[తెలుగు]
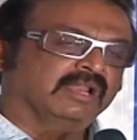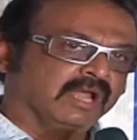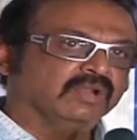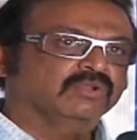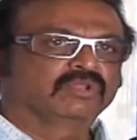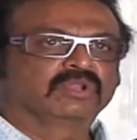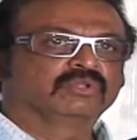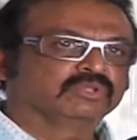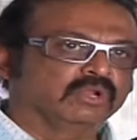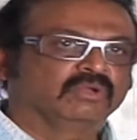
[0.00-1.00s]
రానున్న
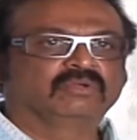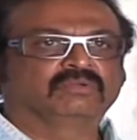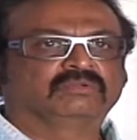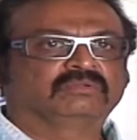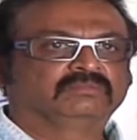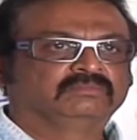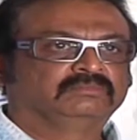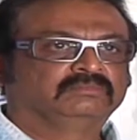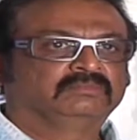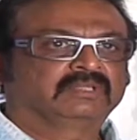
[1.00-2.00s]
రోజుల్లో
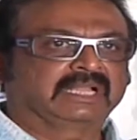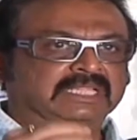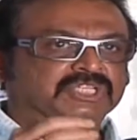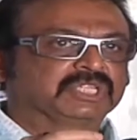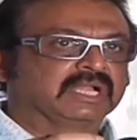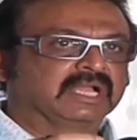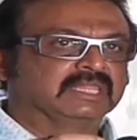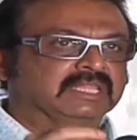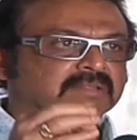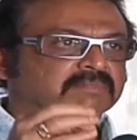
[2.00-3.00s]
ఖచ్చితంగా
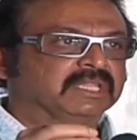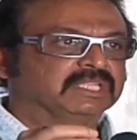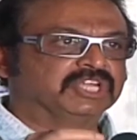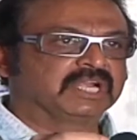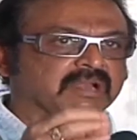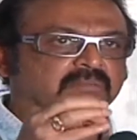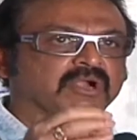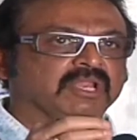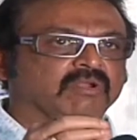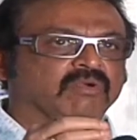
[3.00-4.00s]
దీని మీద జనరల్
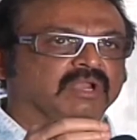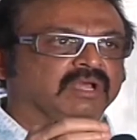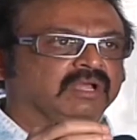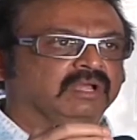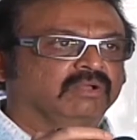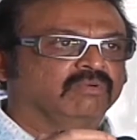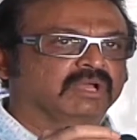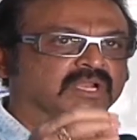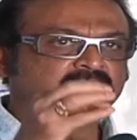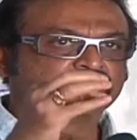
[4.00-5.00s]
బాడీలో కూడా
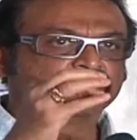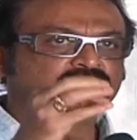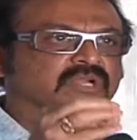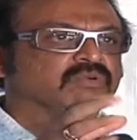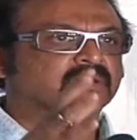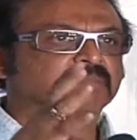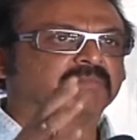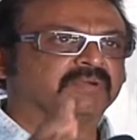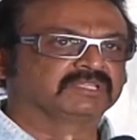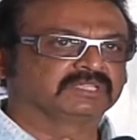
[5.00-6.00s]
ఒక రెజల్యూషన్ కూడా
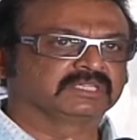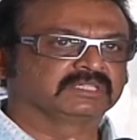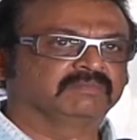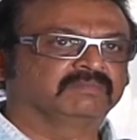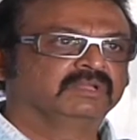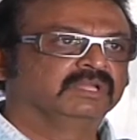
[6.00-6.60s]
మేము పాస్ చేస్తాం